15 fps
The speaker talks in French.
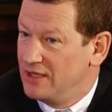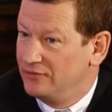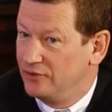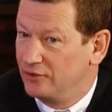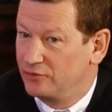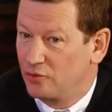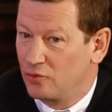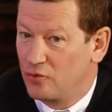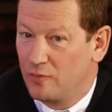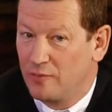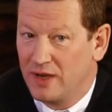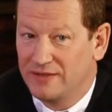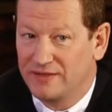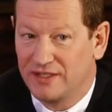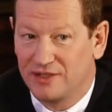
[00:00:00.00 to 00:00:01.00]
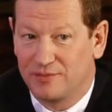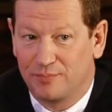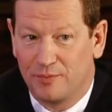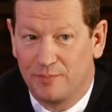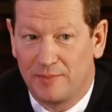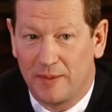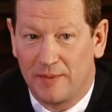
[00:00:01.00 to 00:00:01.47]
notre combat, si je
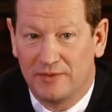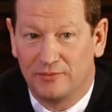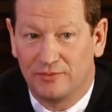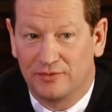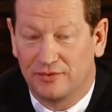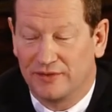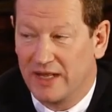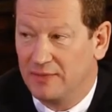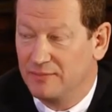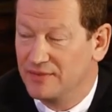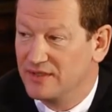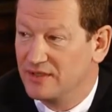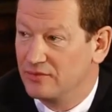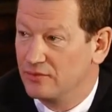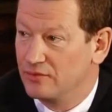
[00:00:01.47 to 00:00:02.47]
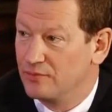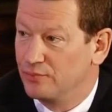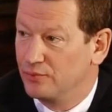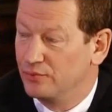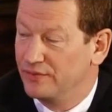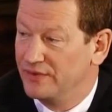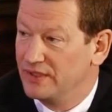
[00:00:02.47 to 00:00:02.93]
peux me permettre de ce terme, c'est de
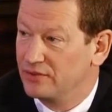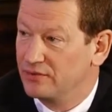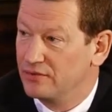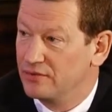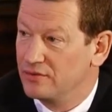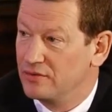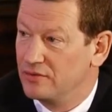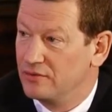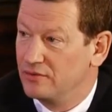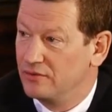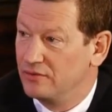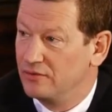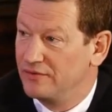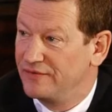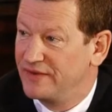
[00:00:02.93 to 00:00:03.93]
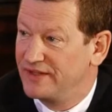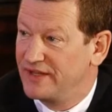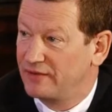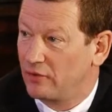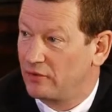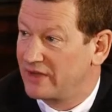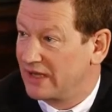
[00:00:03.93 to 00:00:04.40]
prouver que le, fait
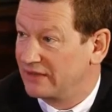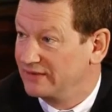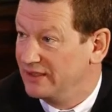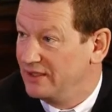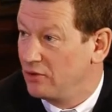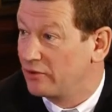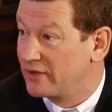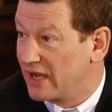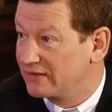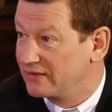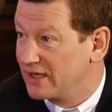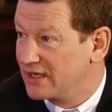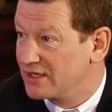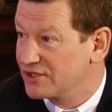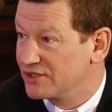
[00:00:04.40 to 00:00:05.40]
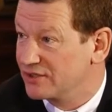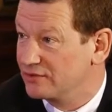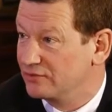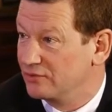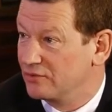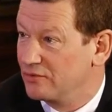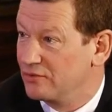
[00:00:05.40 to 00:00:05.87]
d'être encarté, l'encartage,
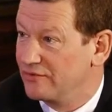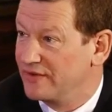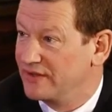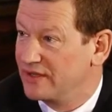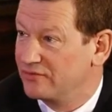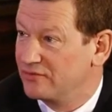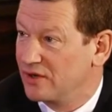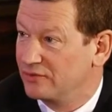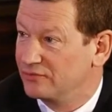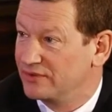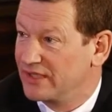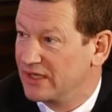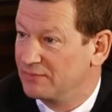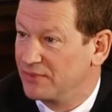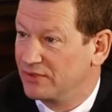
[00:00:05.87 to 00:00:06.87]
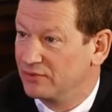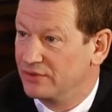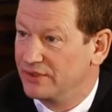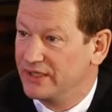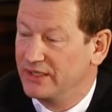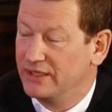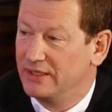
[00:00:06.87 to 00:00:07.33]
donc le fait d'avoir une carte
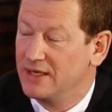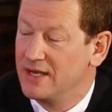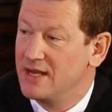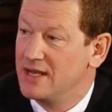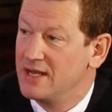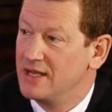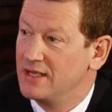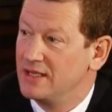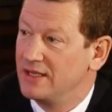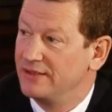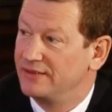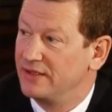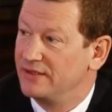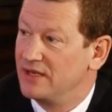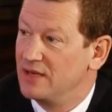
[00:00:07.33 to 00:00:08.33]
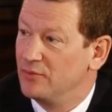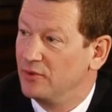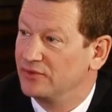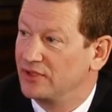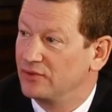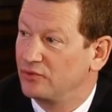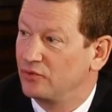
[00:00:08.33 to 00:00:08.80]
pétrolière, est un élément
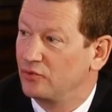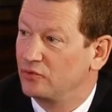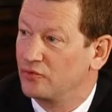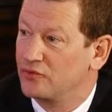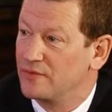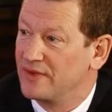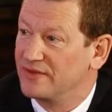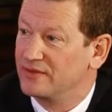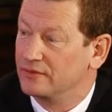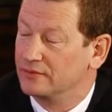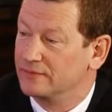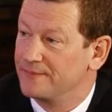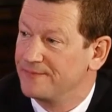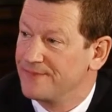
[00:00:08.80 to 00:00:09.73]
de réduction de consommation.